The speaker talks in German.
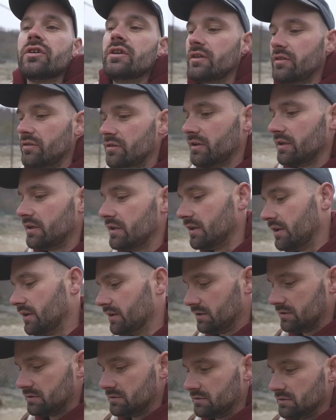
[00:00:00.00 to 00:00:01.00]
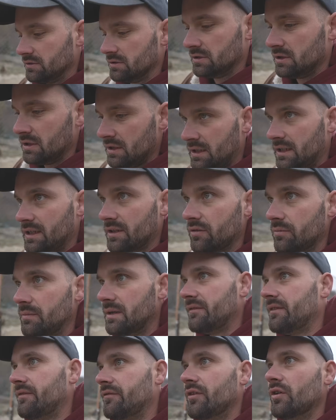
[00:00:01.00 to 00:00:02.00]
ja nicht so richtig. Also
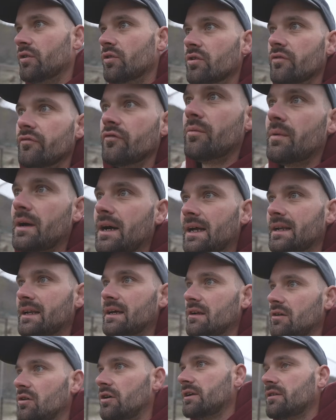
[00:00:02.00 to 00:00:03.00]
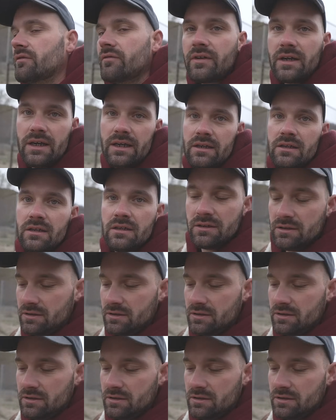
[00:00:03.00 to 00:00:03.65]
immer, wenn wir irgendwo bei anderen Leuten waren,